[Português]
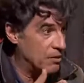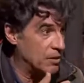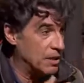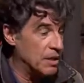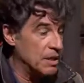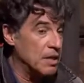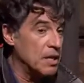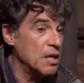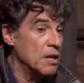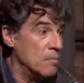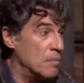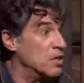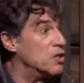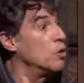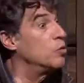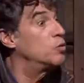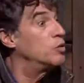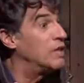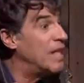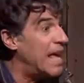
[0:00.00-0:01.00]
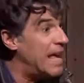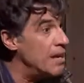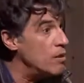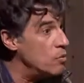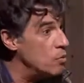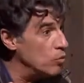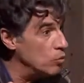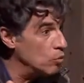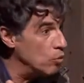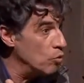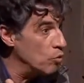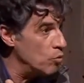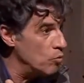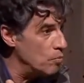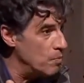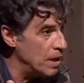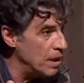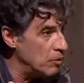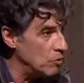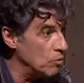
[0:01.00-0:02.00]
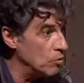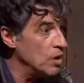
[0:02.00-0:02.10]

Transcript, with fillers: Né? Mas eu tenho o documento.